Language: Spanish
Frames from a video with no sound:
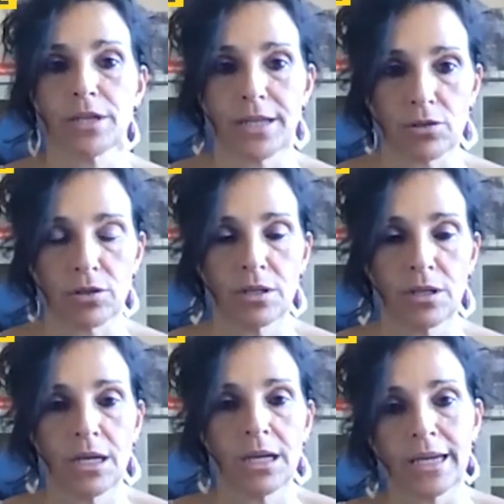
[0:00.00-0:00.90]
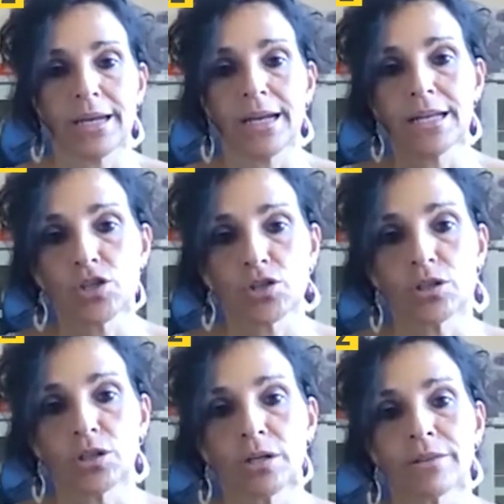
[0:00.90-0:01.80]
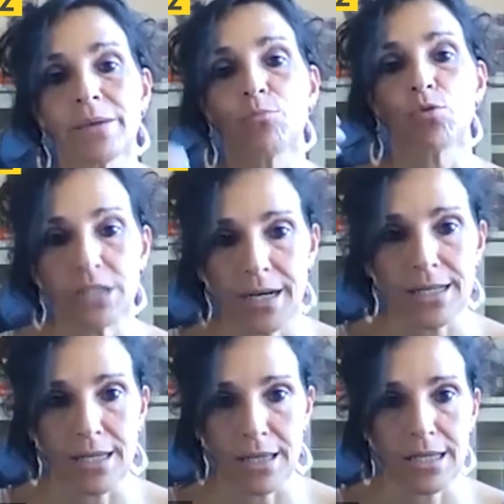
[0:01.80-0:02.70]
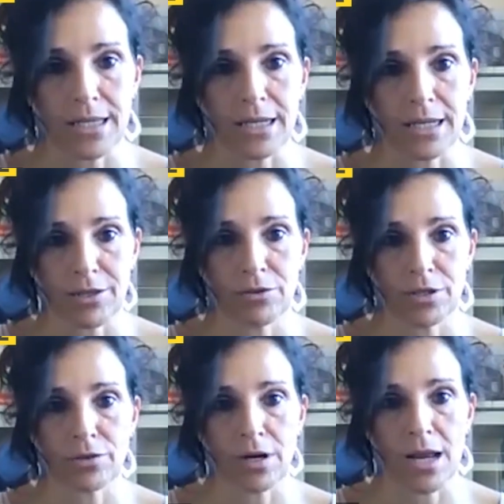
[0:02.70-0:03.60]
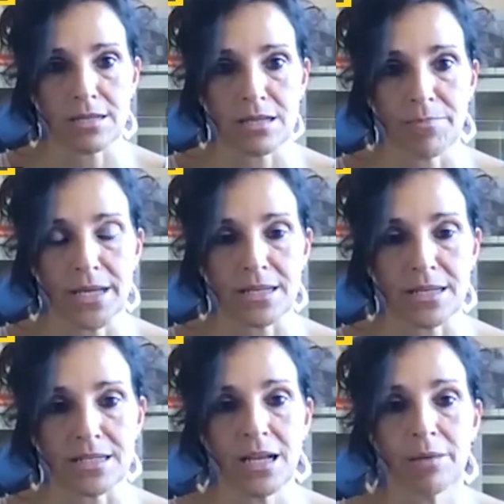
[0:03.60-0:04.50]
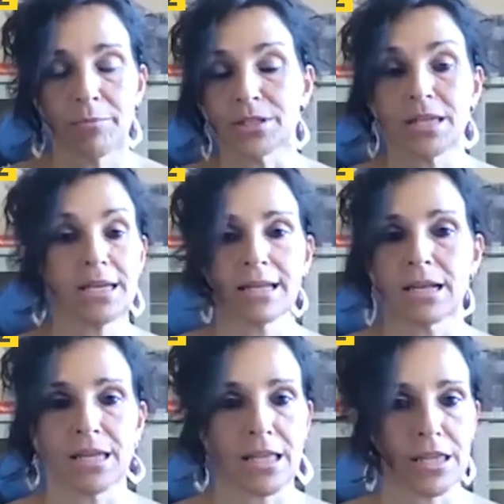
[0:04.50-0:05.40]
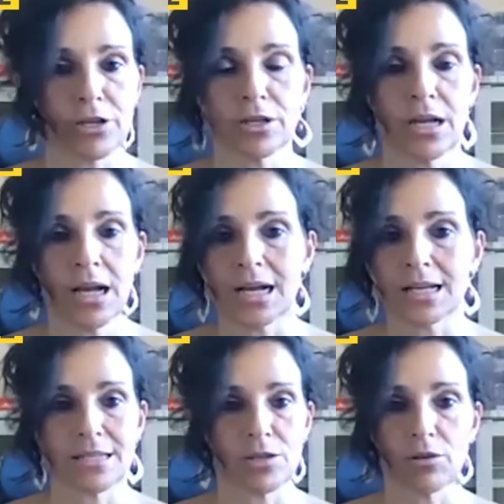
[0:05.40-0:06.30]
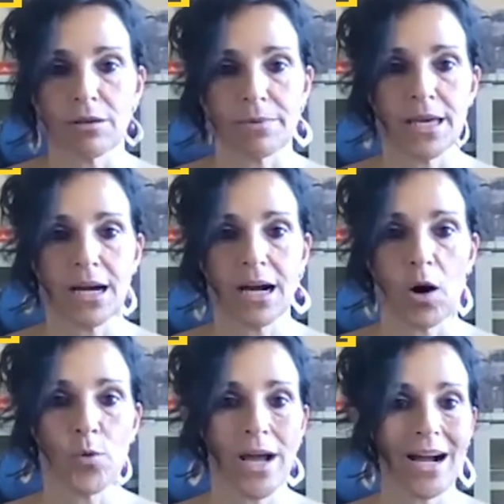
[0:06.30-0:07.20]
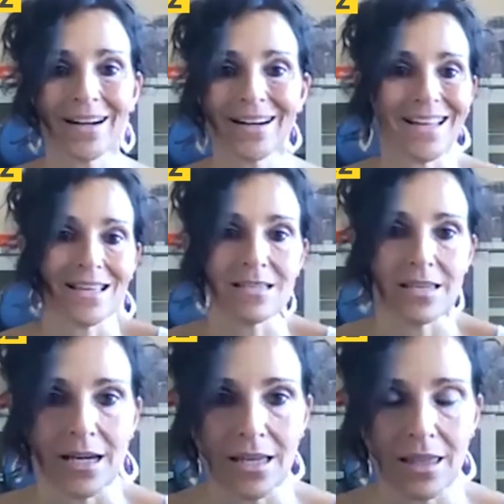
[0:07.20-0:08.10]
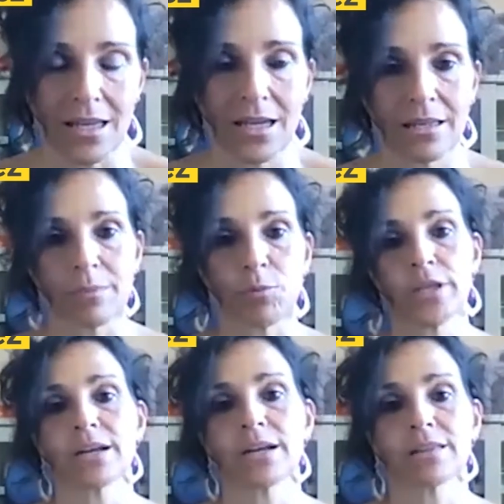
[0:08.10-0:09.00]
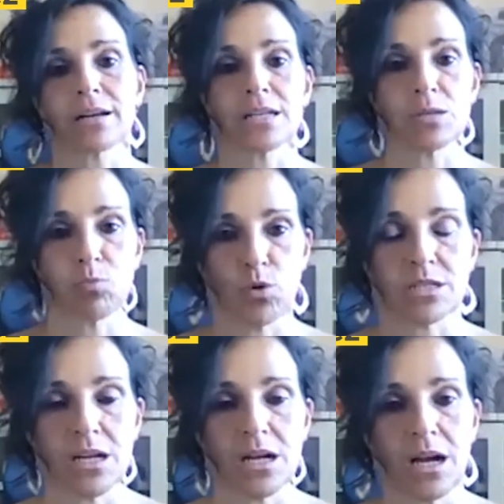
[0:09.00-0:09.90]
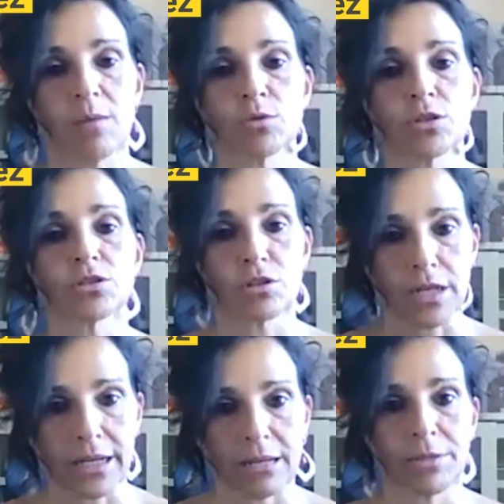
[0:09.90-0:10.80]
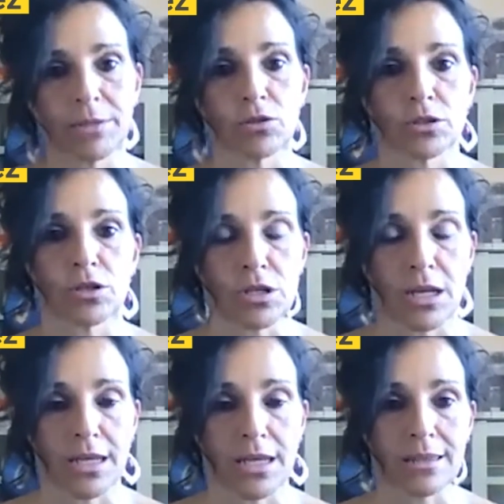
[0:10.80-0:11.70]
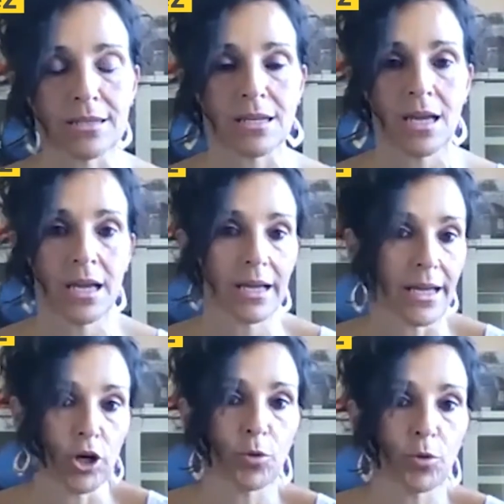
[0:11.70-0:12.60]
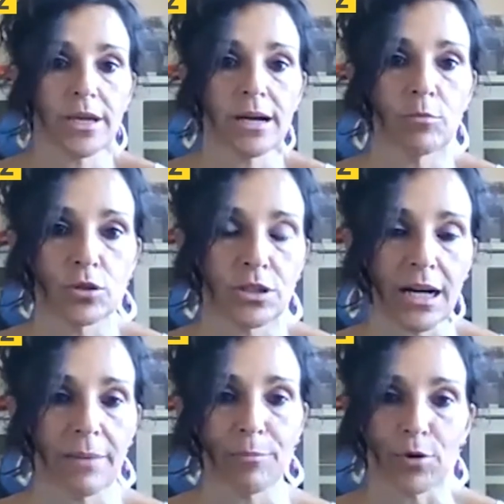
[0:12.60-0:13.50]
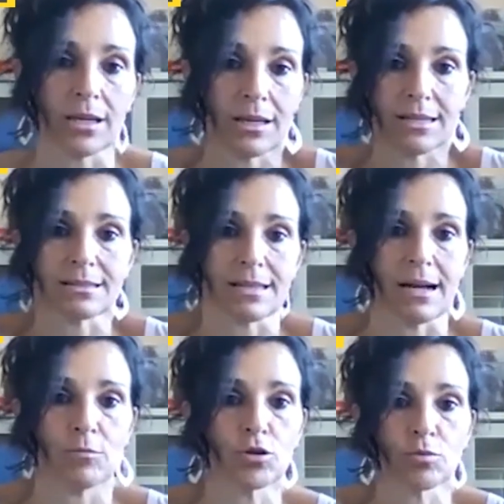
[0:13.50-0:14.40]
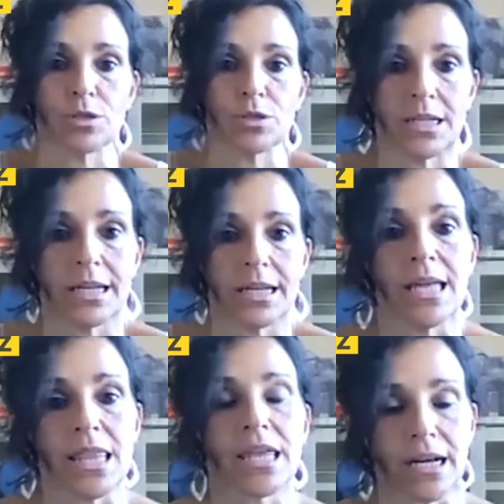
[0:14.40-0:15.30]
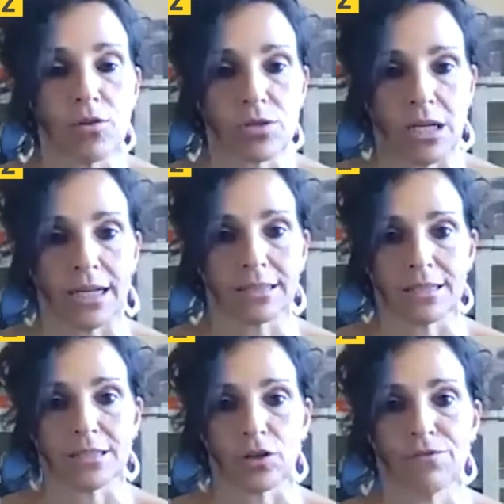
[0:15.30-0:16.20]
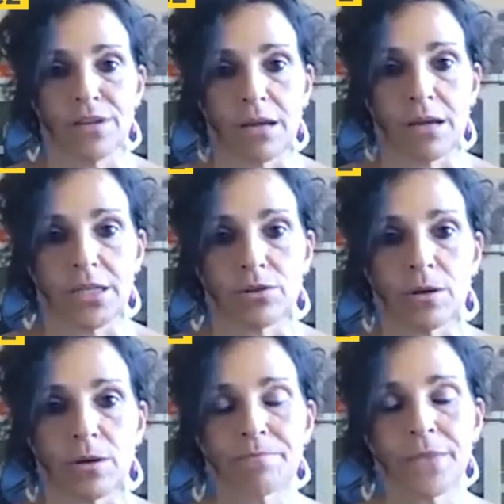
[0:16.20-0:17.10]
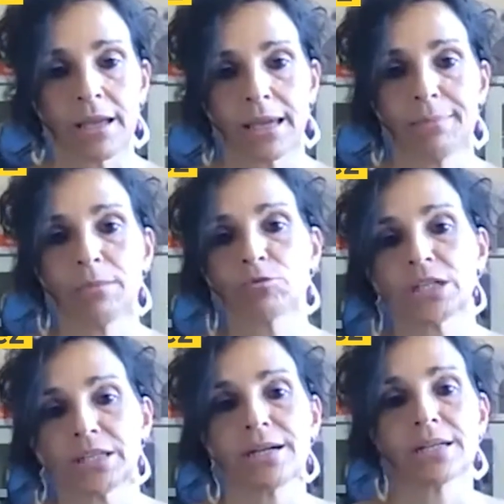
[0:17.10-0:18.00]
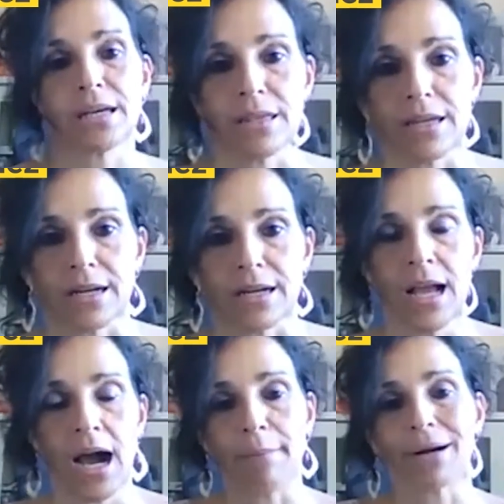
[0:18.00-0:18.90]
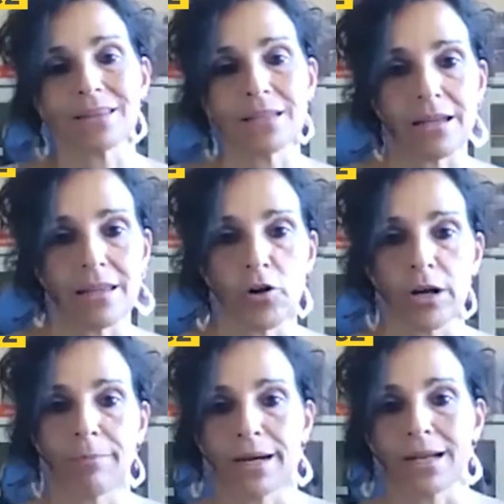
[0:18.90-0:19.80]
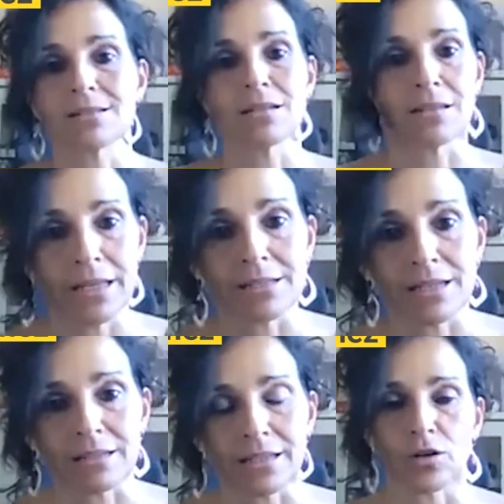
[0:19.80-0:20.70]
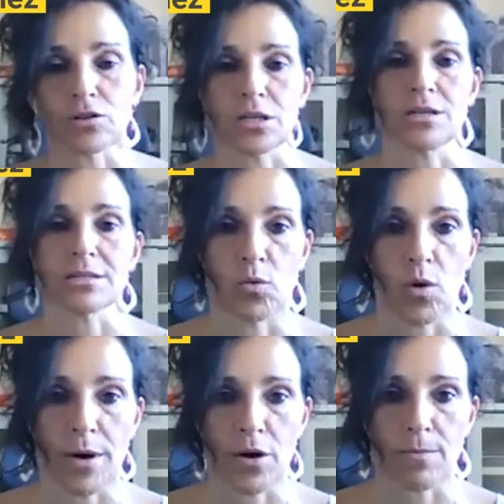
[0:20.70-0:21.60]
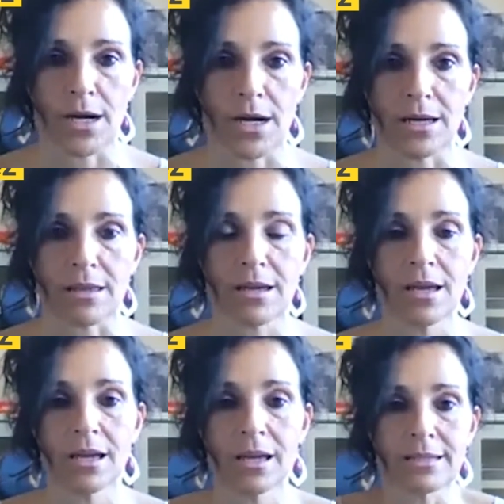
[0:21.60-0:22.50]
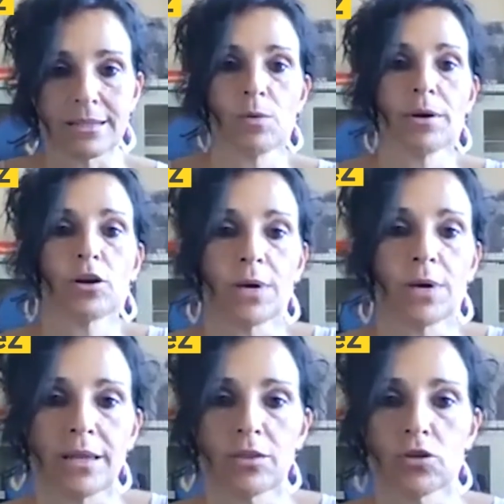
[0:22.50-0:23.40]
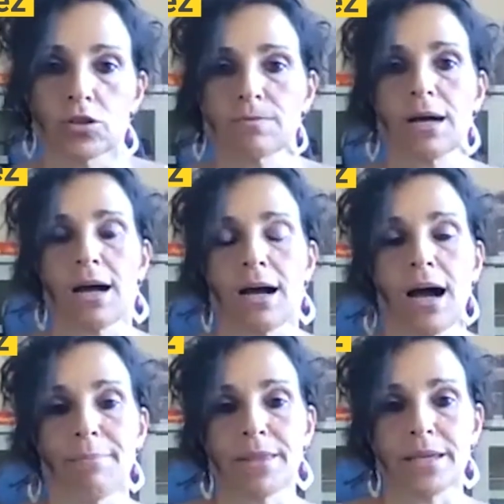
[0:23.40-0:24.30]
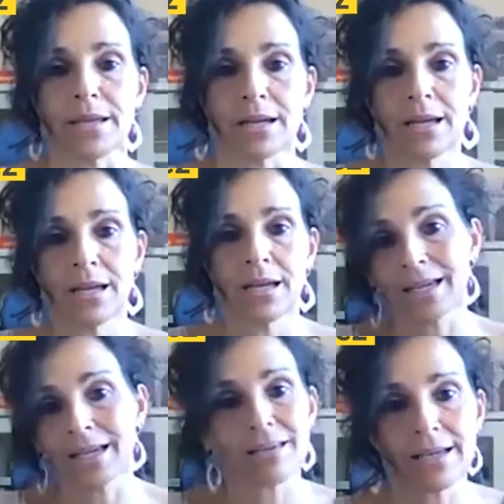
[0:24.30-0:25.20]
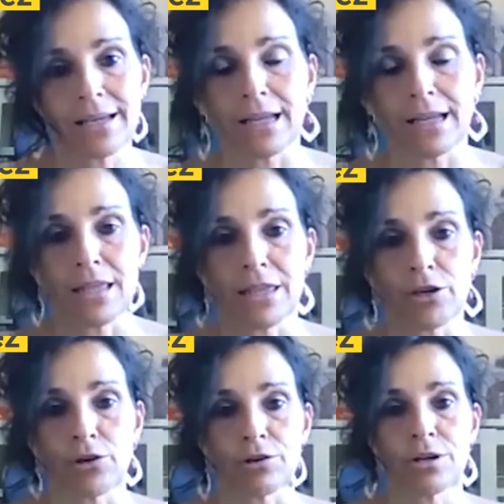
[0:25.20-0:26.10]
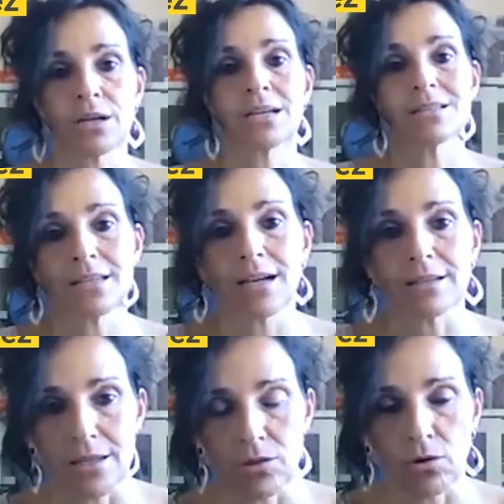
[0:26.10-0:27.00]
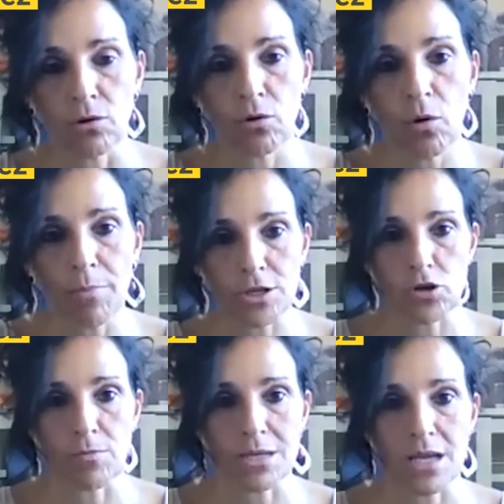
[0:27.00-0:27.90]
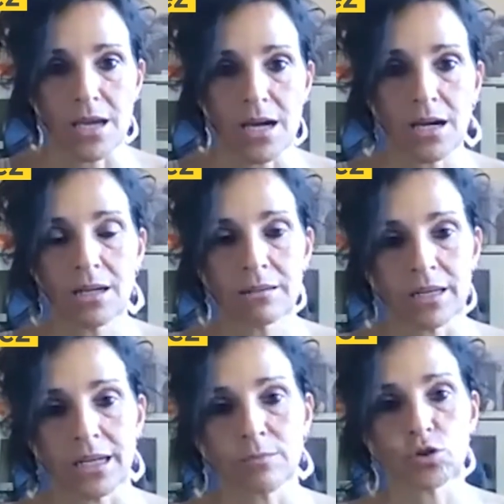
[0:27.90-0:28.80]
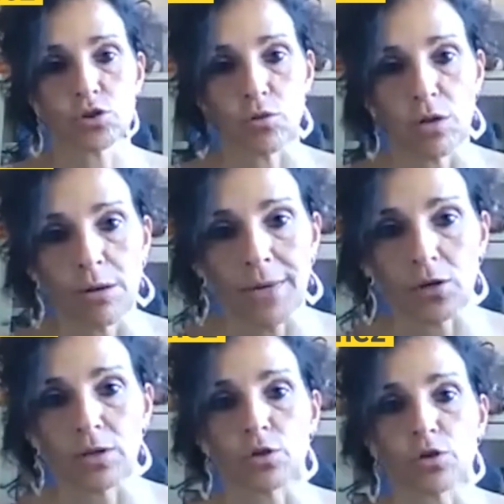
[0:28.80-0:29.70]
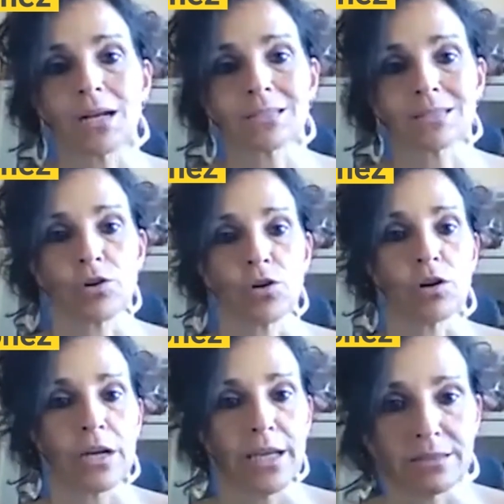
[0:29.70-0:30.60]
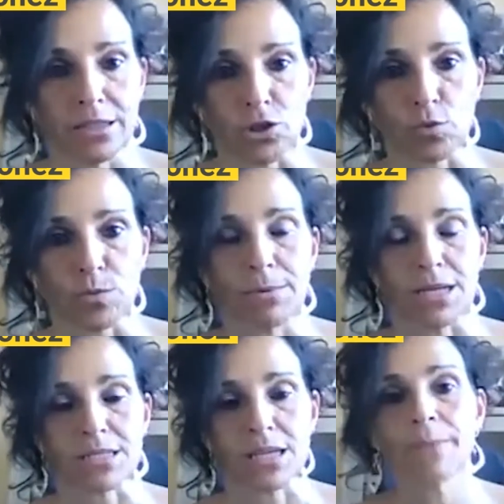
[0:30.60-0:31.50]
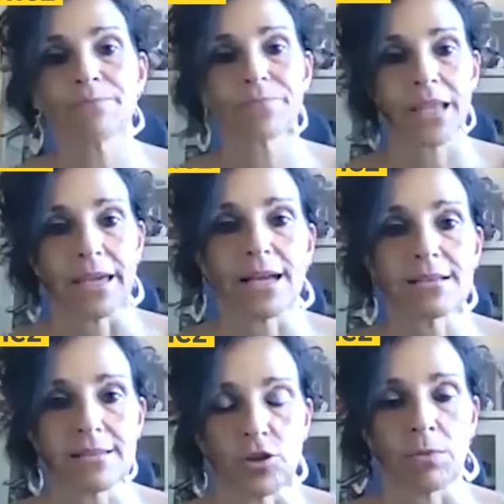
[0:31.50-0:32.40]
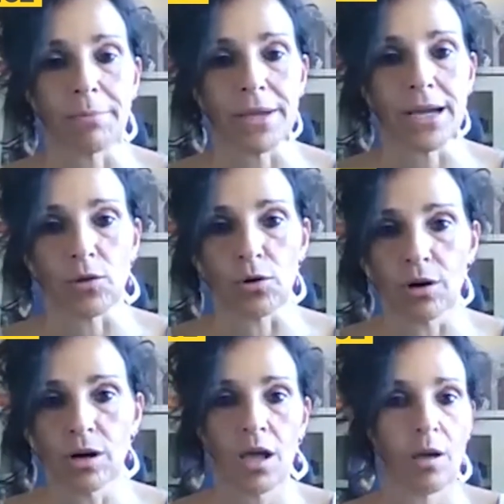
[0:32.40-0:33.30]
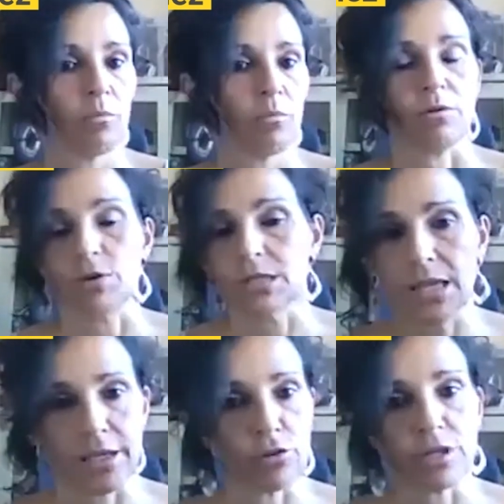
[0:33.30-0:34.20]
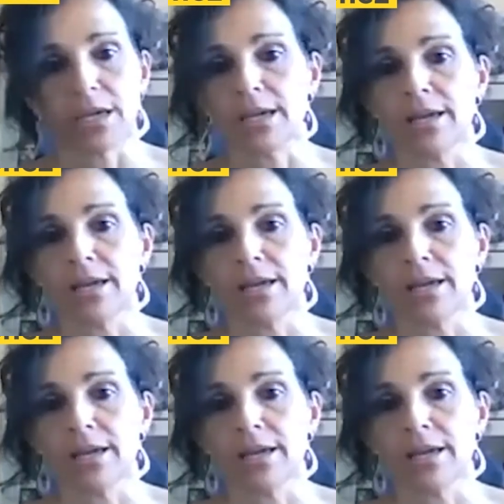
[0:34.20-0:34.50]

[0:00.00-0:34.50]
directo en el hecho de impulsar esa digitalización dentro de las empresas. Pero esa digitalización ha sido debida a una necesidad de poder dar respuesta a muchos de los requerimientos de los clientes que no podíamos darle porque estábamos pues, encerrados en casa en este confinamiento. ¿Qué vamos a tener que hacer a partir de ahora para insertarnos en esta nueva normalidad? Esta nueva normalidad nos va a pedir que esa digitalización siga yendo un paso más allá. Tenemos todo el marco de todas las tecnologías disruptivas que ya ha sido mapeado, como es IoT,